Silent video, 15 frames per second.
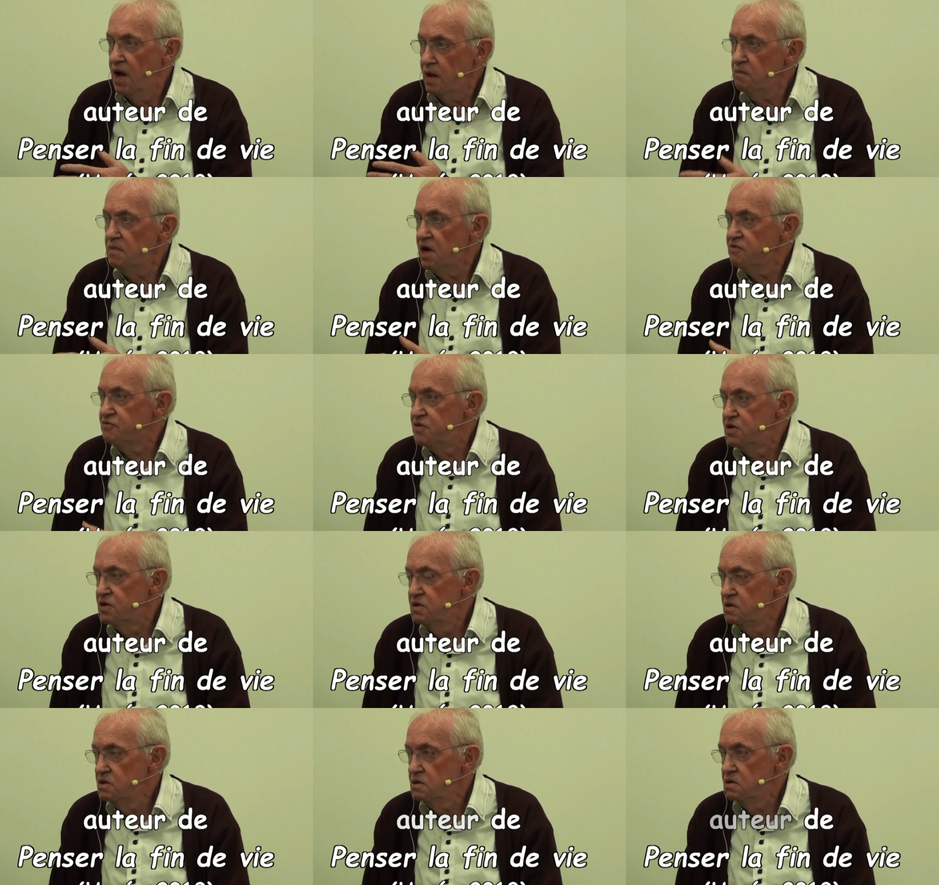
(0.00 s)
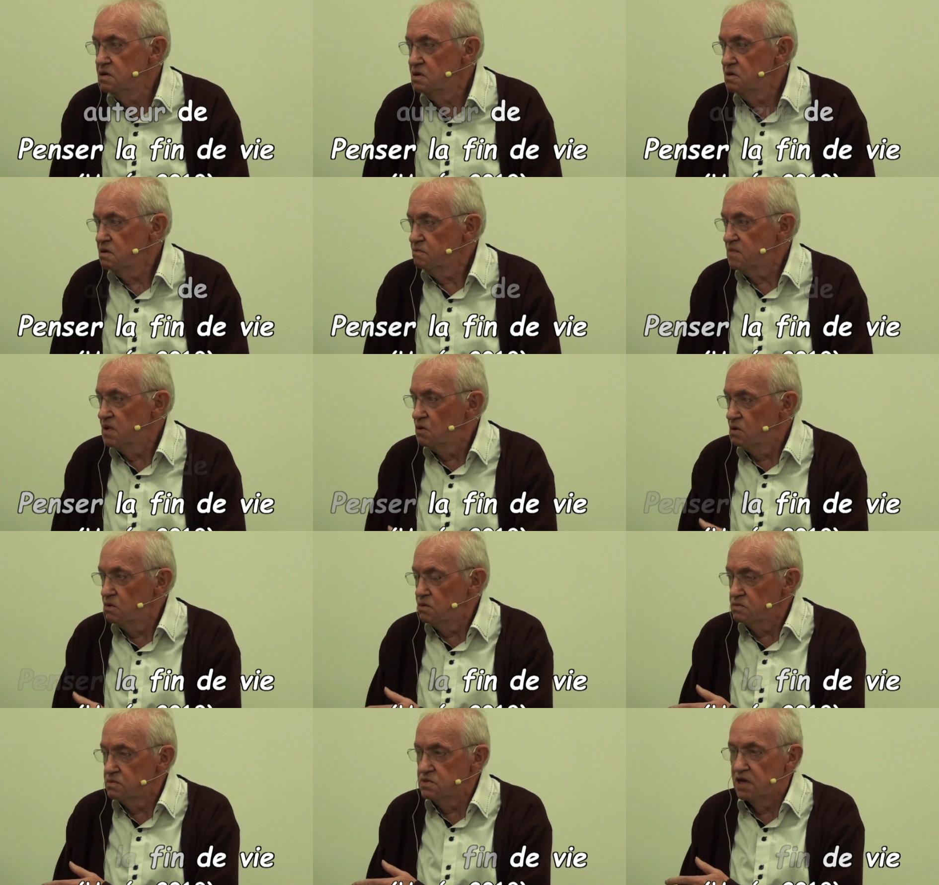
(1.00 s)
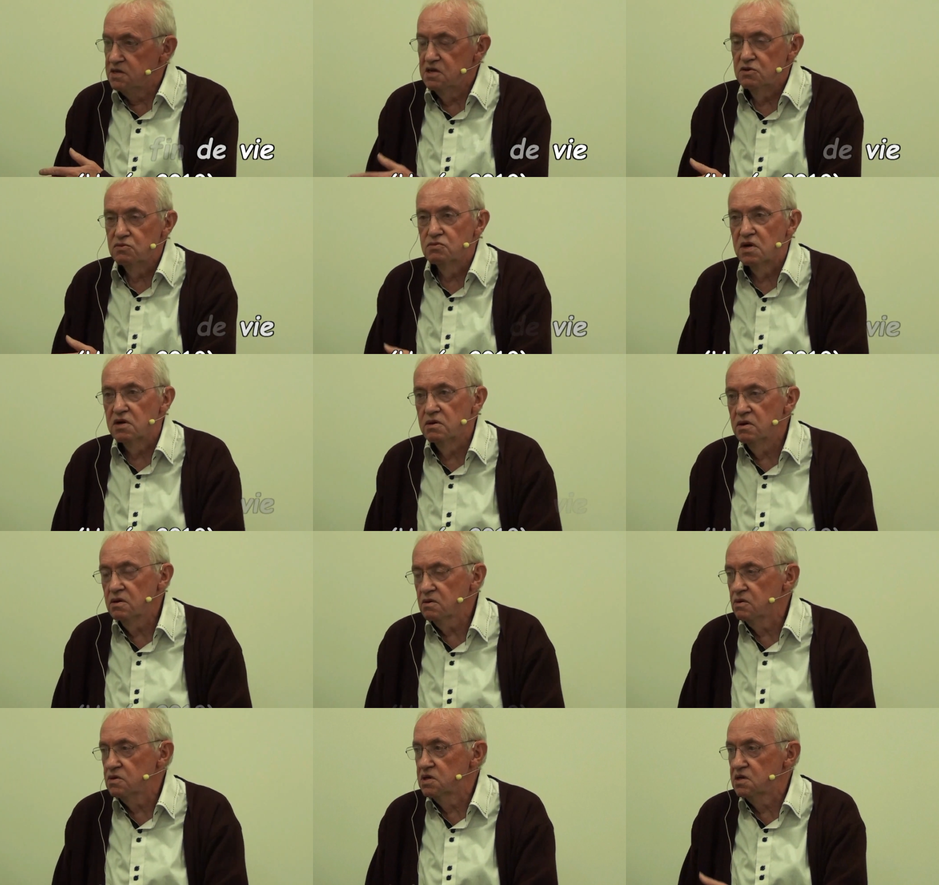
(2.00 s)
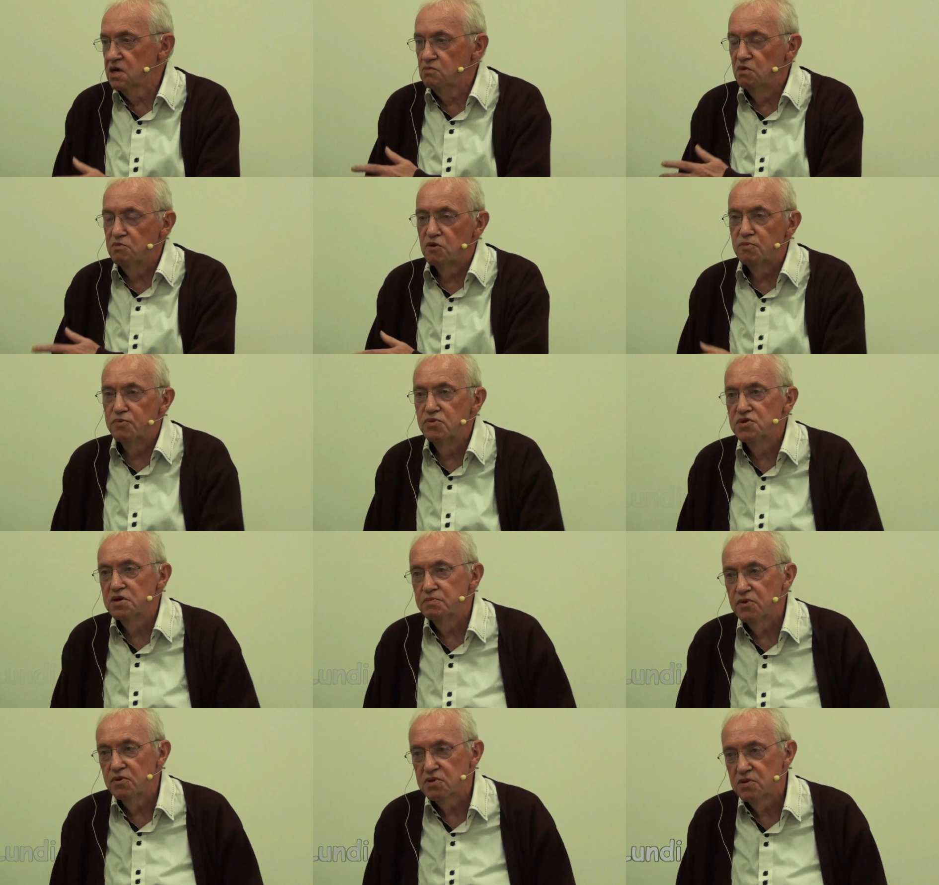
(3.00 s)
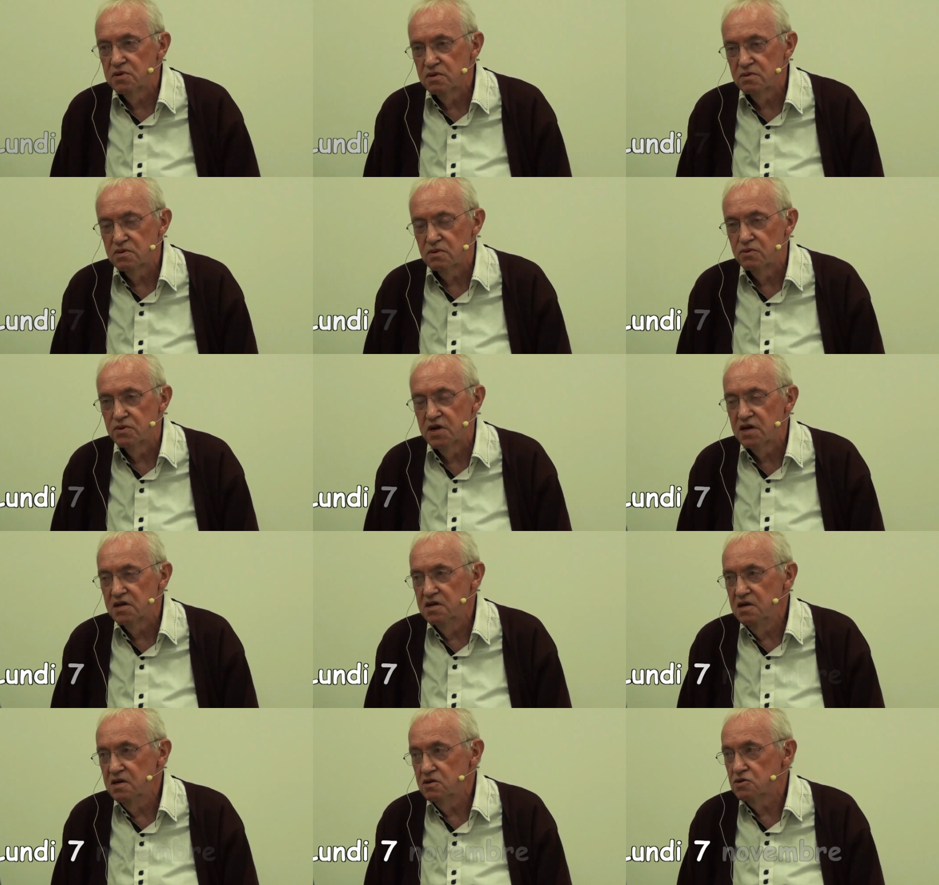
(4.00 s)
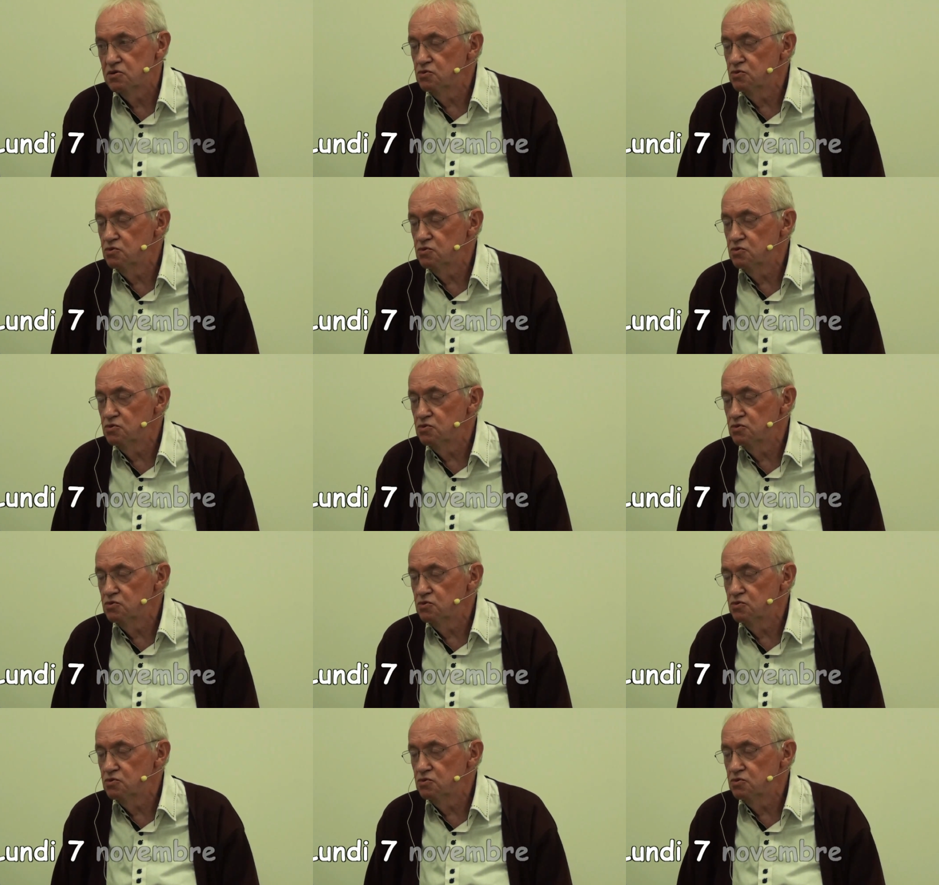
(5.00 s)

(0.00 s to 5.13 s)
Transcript: aiment la vie, on a dit tout à l'heure que c'était le moment le plus important, le dernier.